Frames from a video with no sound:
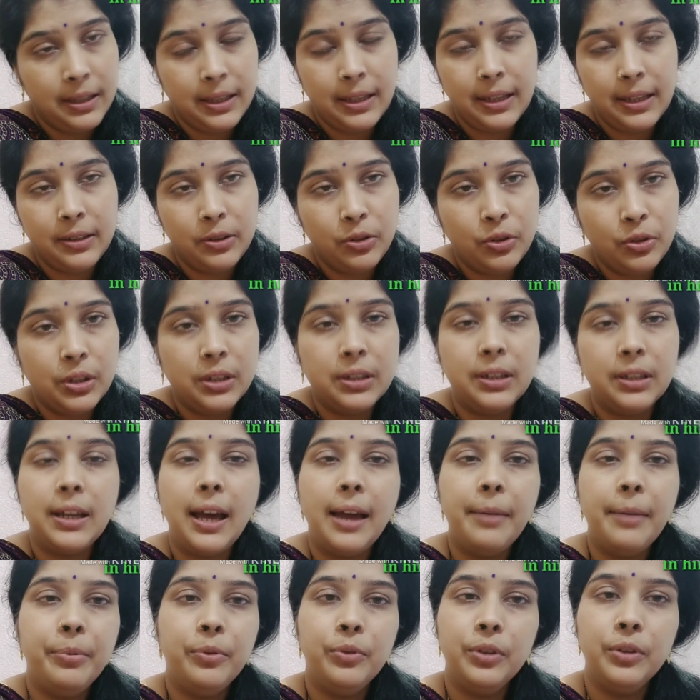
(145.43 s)
एक तो
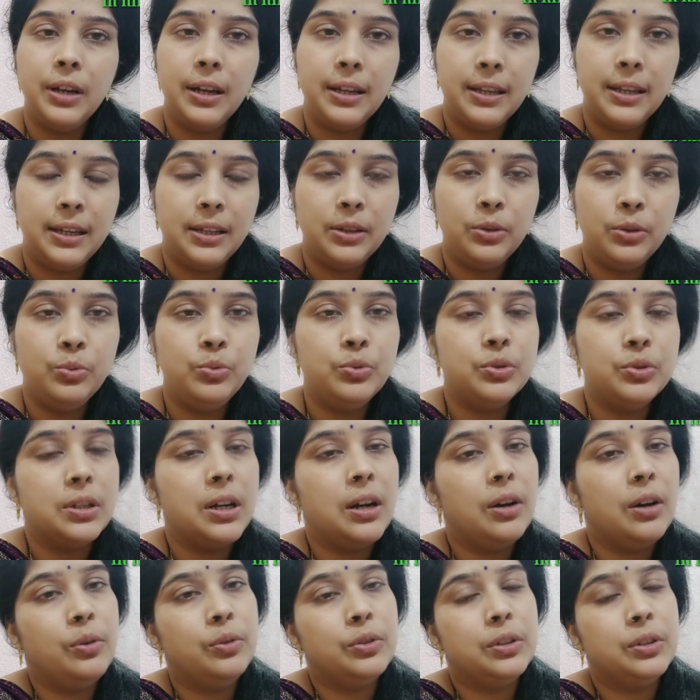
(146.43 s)
टाइप हो गया ये दूसरा
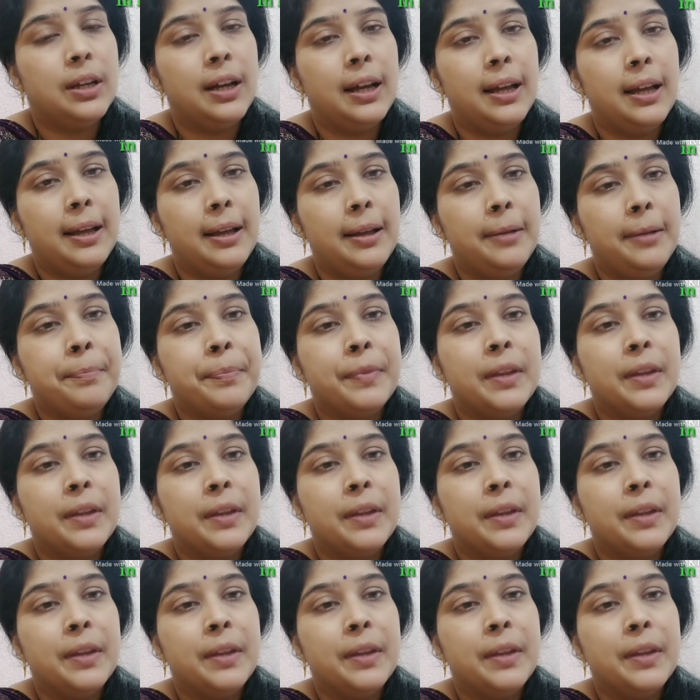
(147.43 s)
होता है